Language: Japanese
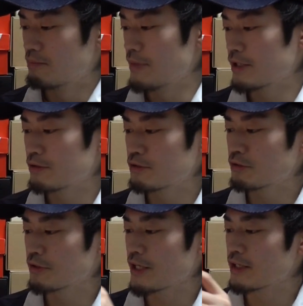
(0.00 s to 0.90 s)
めくる
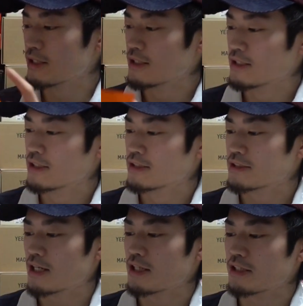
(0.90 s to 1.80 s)
とね、
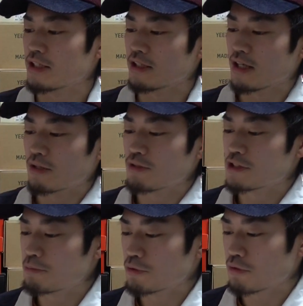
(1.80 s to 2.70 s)
さらに、あの、い
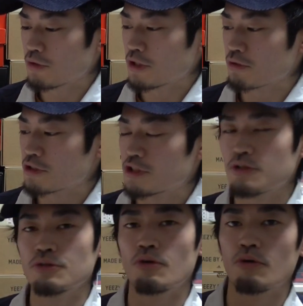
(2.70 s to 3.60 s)
つも通りの白の